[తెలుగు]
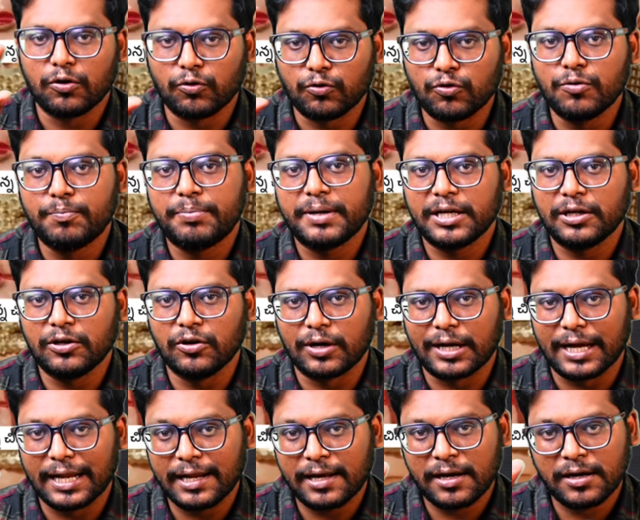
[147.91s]
రూపాల్లో
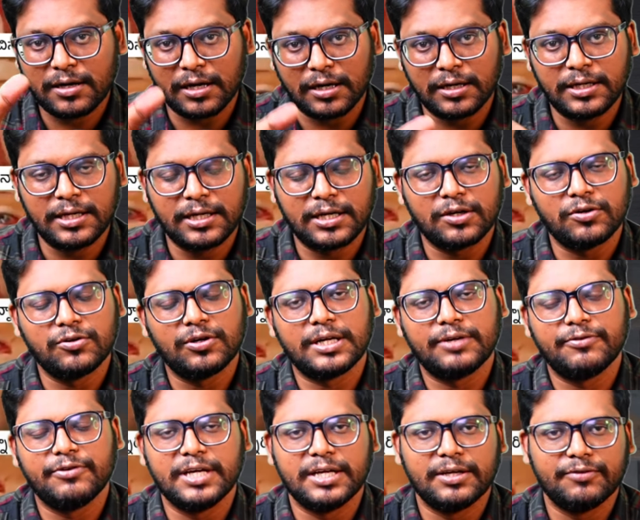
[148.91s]
కళాఖండికలు అని
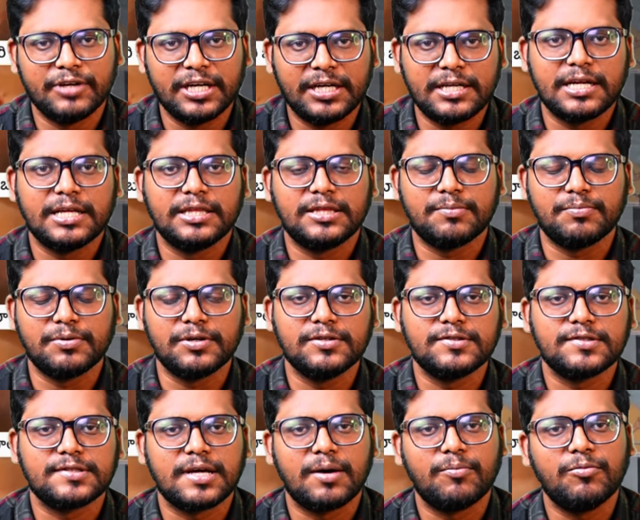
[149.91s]
వేటినైతే
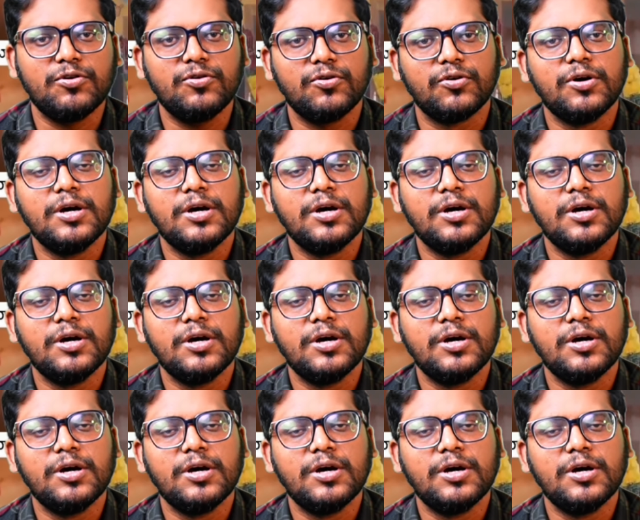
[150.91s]
పిలుస్తామో